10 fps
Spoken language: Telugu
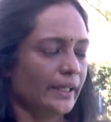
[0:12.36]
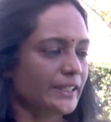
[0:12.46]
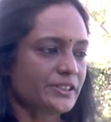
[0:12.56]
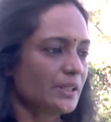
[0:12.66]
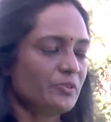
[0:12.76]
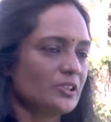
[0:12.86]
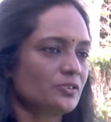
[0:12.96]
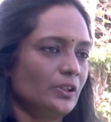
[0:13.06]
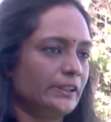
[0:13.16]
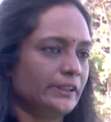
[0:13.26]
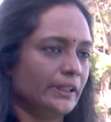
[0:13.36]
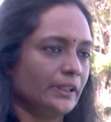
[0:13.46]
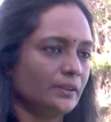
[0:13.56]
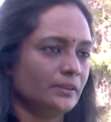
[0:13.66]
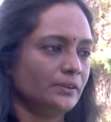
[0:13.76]
రెస్ట్ ఏం తీసుకోలేదండి
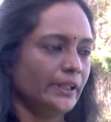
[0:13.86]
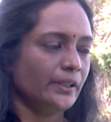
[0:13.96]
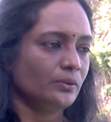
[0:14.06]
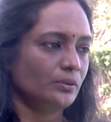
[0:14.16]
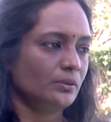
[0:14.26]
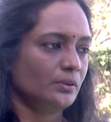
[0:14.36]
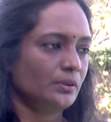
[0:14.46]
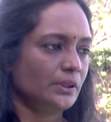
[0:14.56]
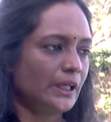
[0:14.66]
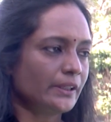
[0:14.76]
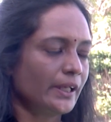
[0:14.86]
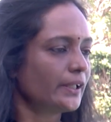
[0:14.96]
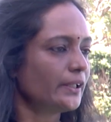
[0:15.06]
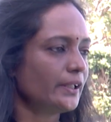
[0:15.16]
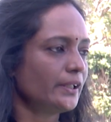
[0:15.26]
నేను నా
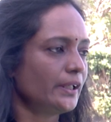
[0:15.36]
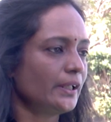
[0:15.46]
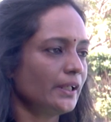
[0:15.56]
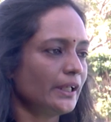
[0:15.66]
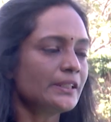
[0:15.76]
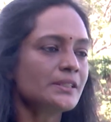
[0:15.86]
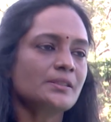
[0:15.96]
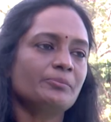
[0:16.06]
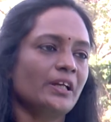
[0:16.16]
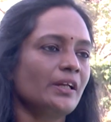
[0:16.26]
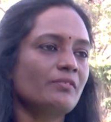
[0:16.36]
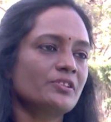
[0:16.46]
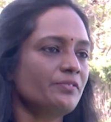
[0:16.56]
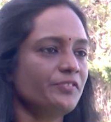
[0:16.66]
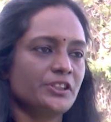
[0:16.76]
టార్గెట్ ఏంటంటే కనీసం టెన్
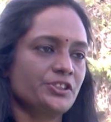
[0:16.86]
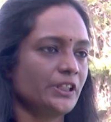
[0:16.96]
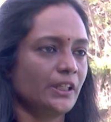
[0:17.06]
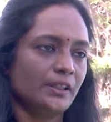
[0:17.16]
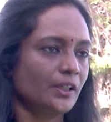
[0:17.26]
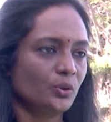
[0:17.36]
అవర్స్ లో ఫినిష్ చేయాలని